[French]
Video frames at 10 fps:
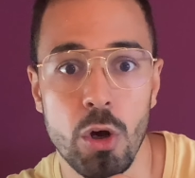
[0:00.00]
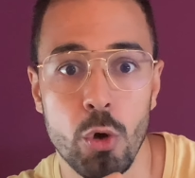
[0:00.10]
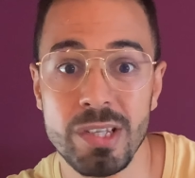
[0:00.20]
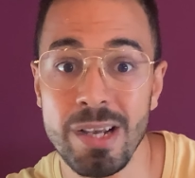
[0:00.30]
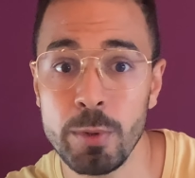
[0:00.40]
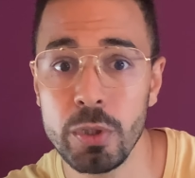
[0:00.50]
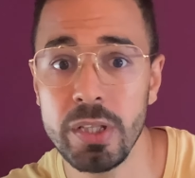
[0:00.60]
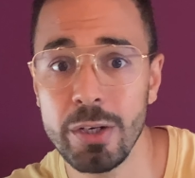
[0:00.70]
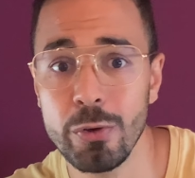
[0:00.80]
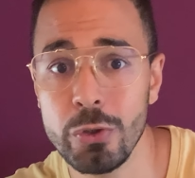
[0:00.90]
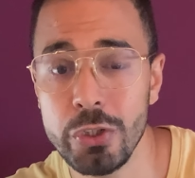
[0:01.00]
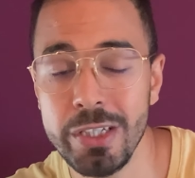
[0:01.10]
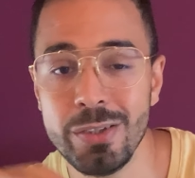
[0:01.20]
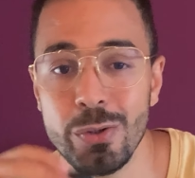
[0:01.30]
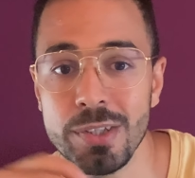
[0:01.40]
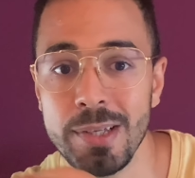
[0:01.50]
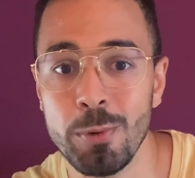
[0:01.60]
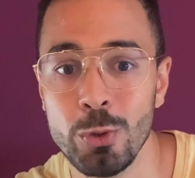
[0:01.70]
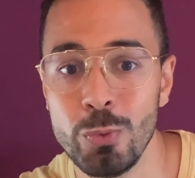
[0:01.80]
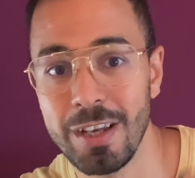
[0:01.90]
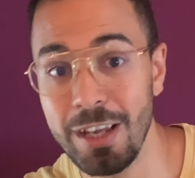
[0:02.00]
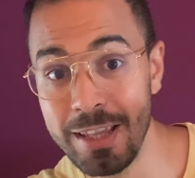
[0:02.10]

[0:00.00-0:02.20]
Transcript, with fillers: en termes de technologies sur ces produits.